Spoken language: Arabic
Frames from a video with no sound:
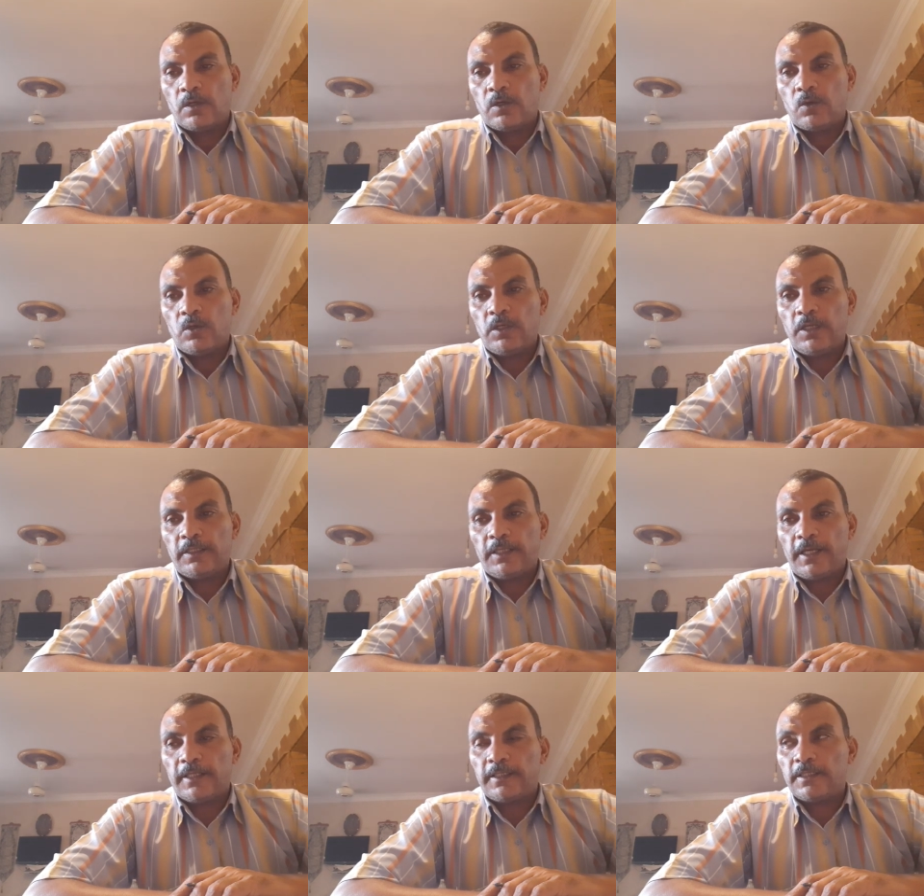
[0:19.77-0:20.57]
كنا
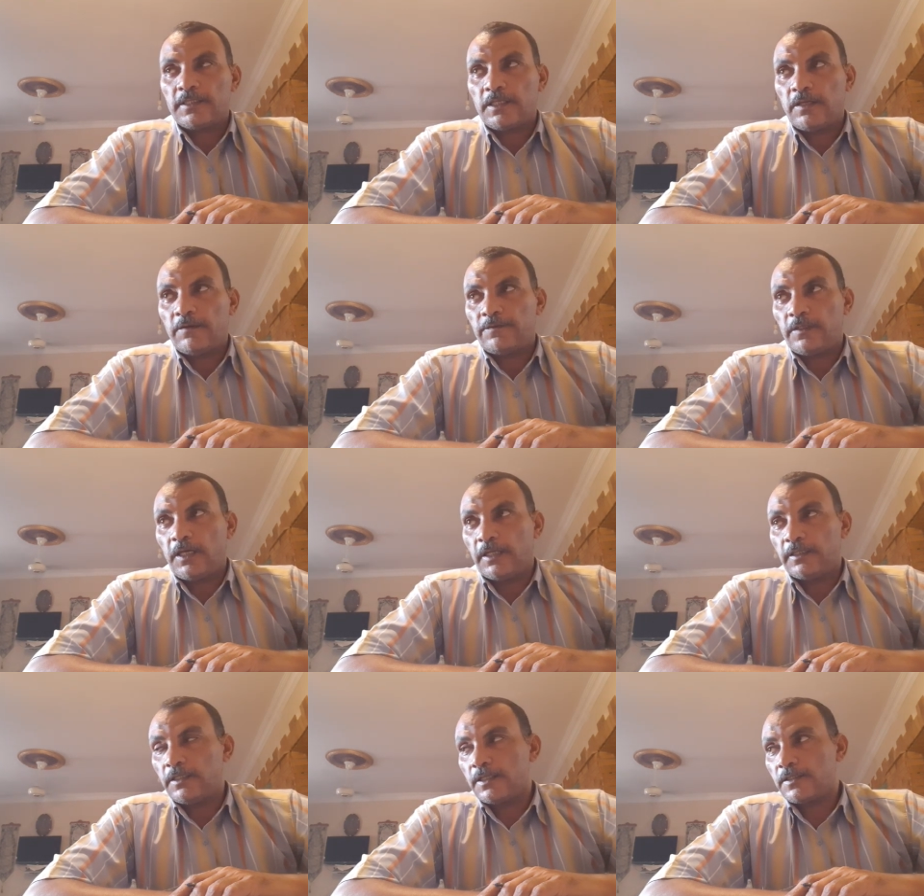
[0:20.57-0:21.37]
تحدثنا
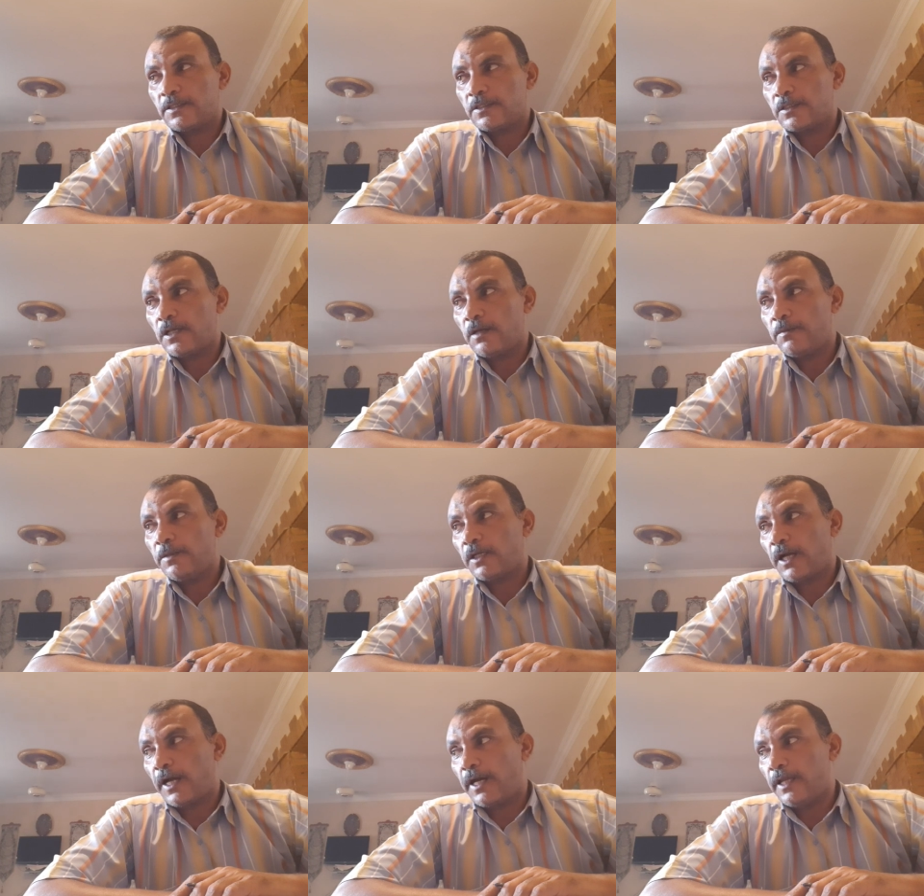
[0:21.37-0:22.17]
في الدرس
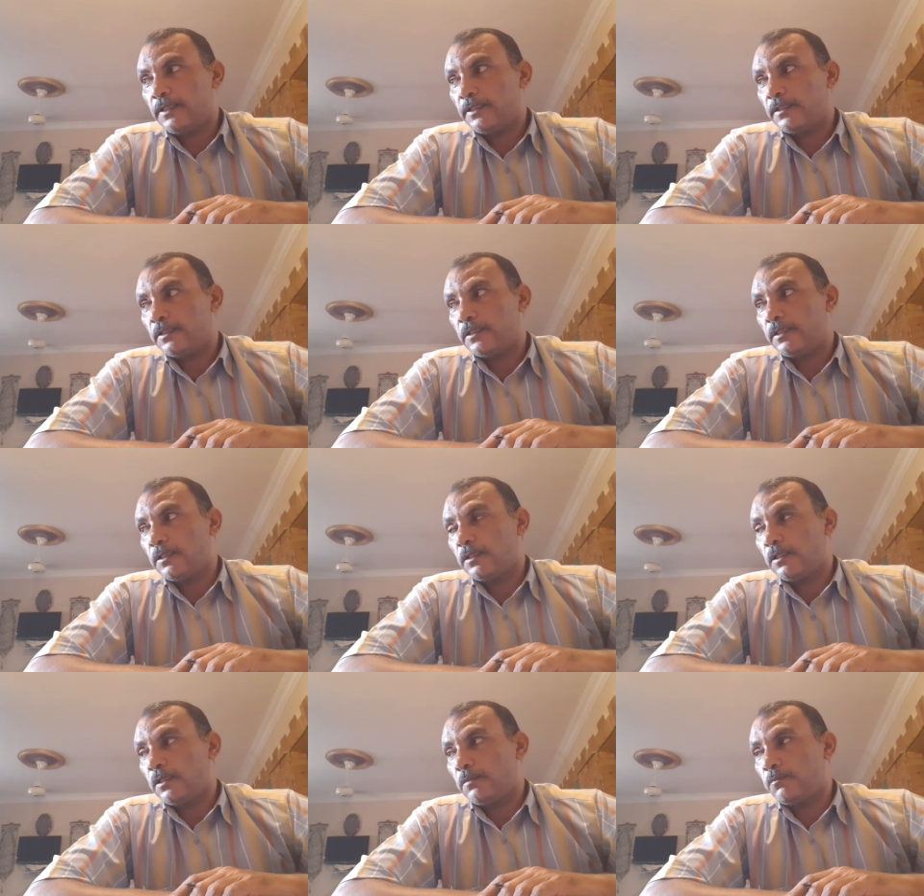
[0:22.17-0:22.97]
السابق عن
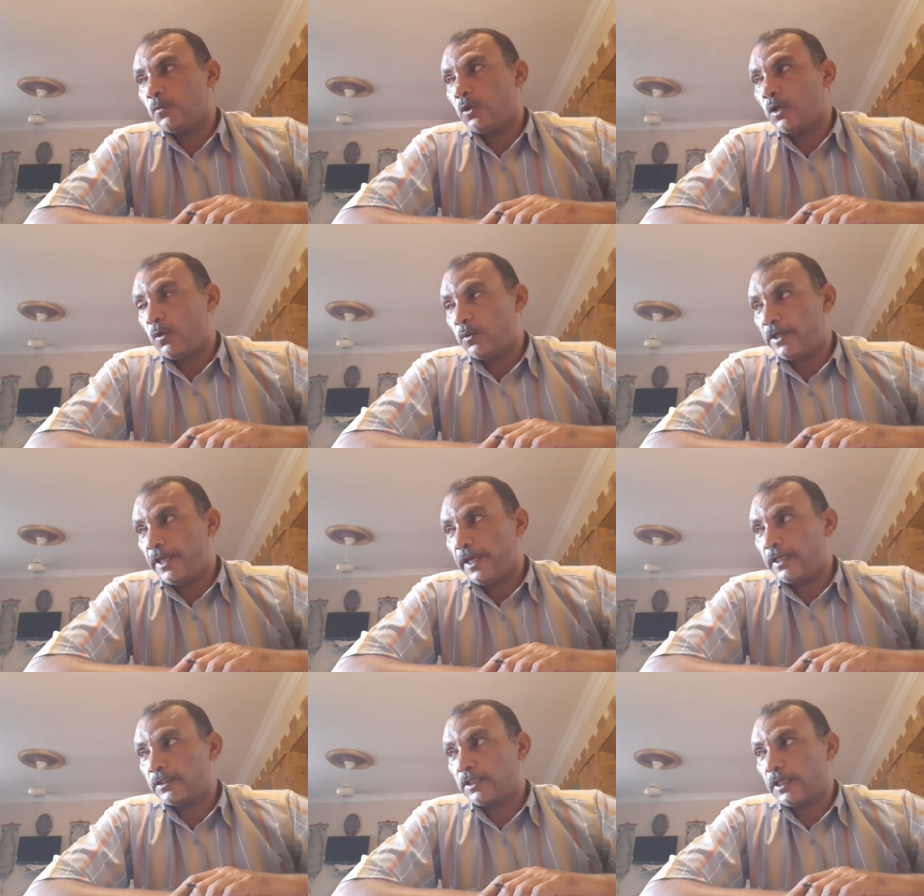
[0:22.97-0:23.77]

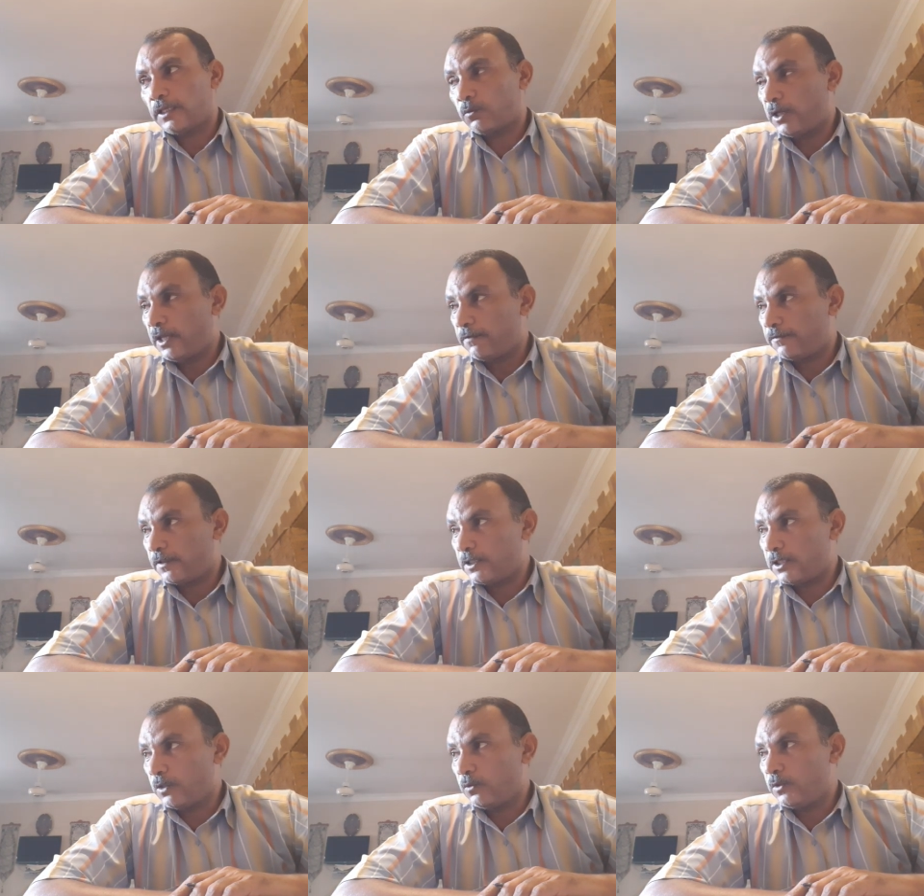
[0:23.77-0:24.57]
مكونات الغلاف
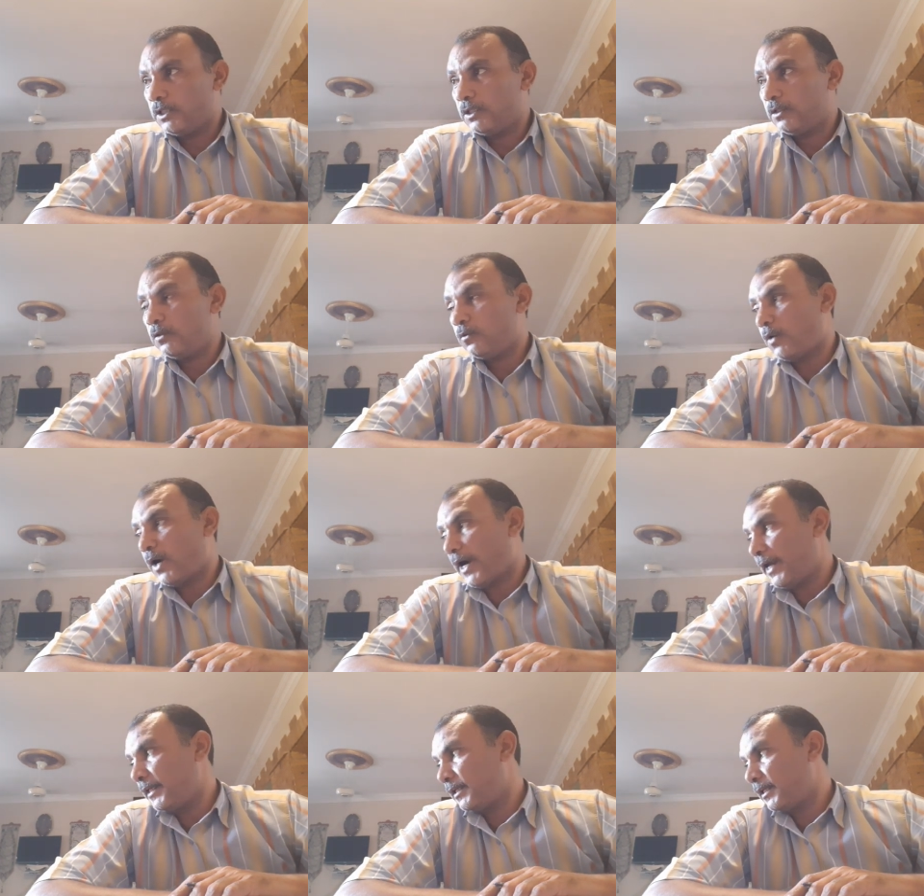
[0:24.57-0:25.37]
الجوي
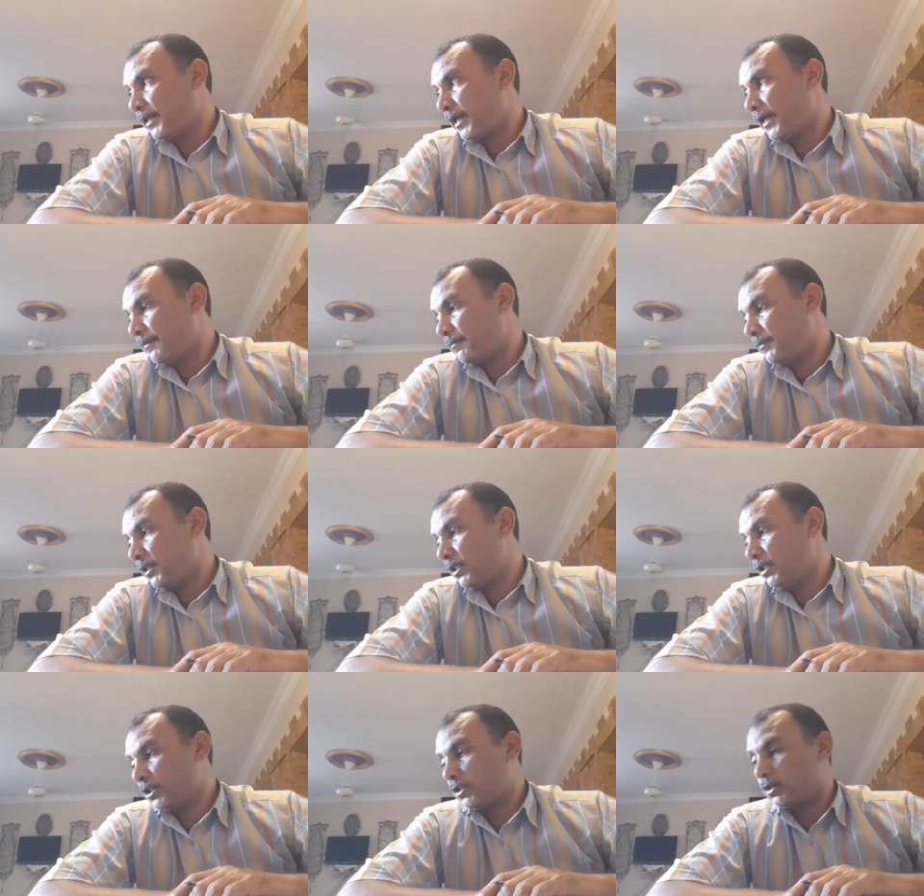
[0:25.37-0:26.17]
وعن
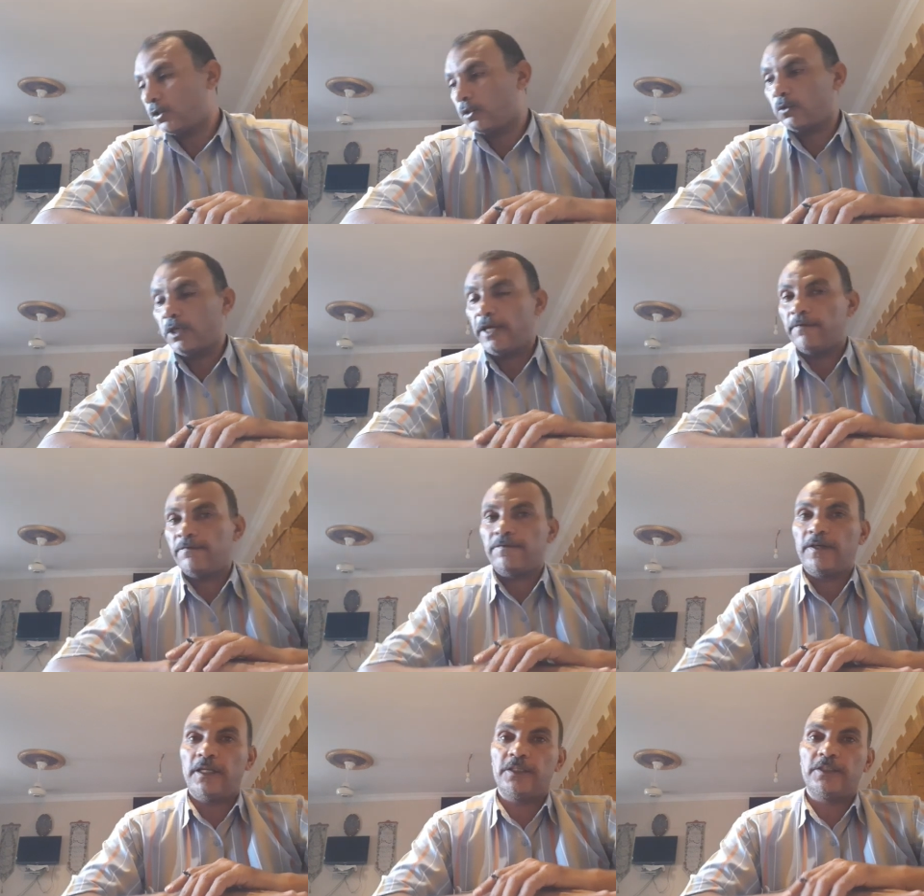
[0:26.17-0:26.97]
أهمية الغلاف
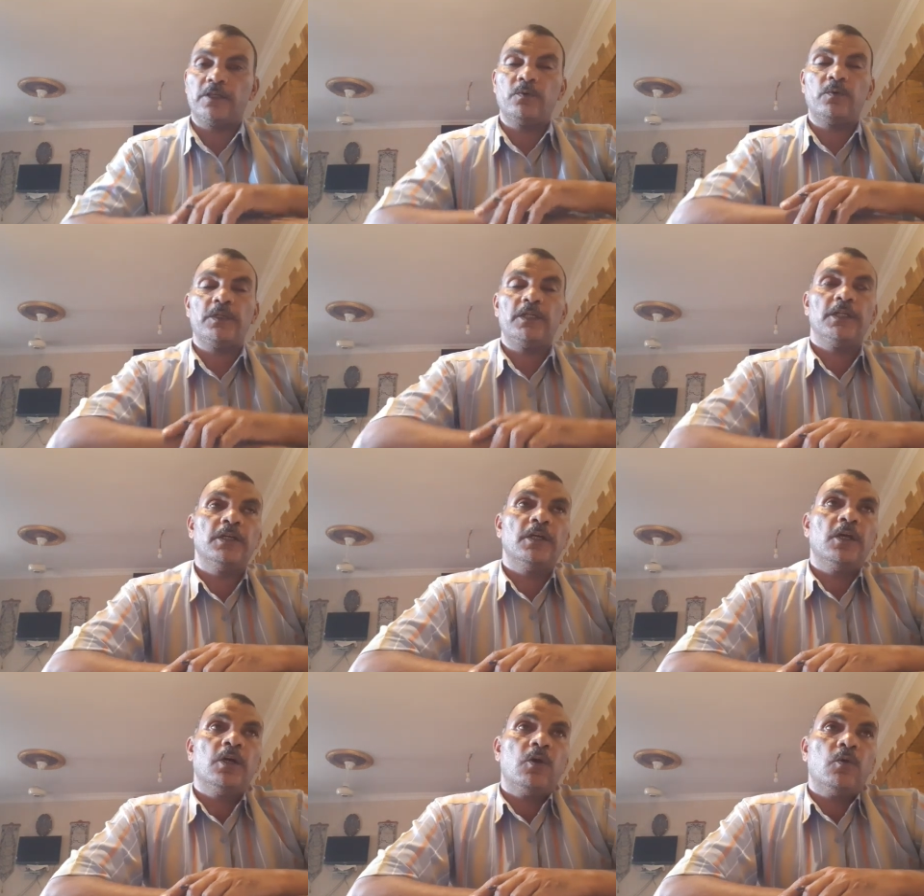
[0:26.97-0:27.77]
الجوي
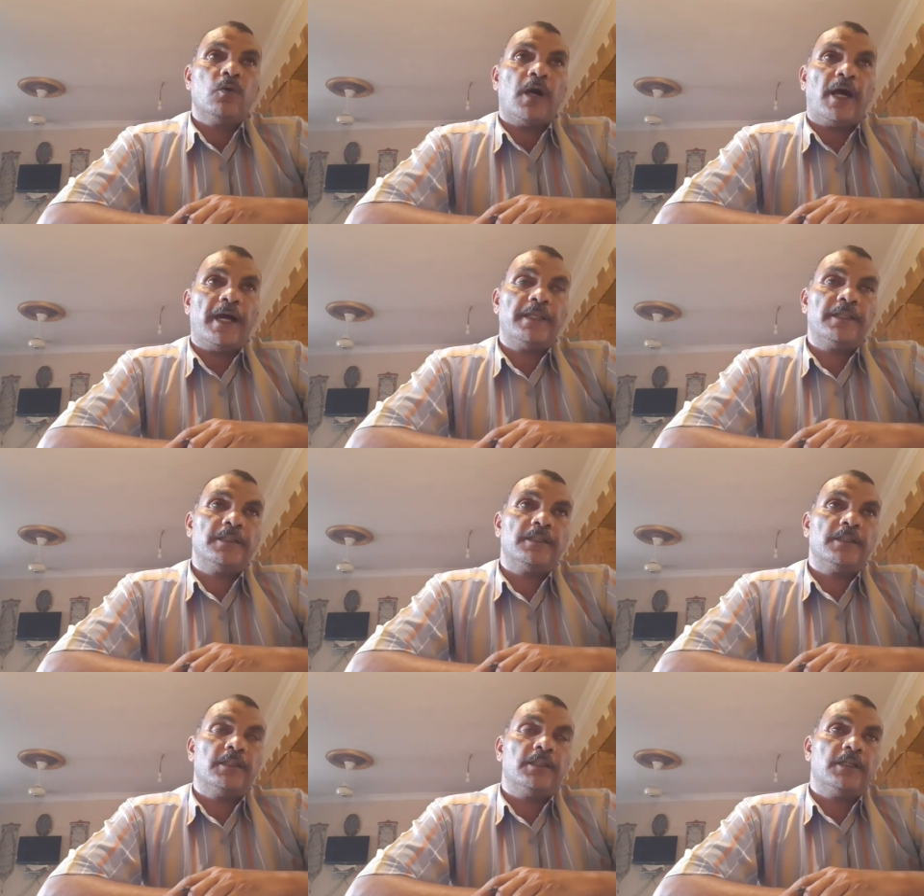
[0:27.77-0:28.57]
وعن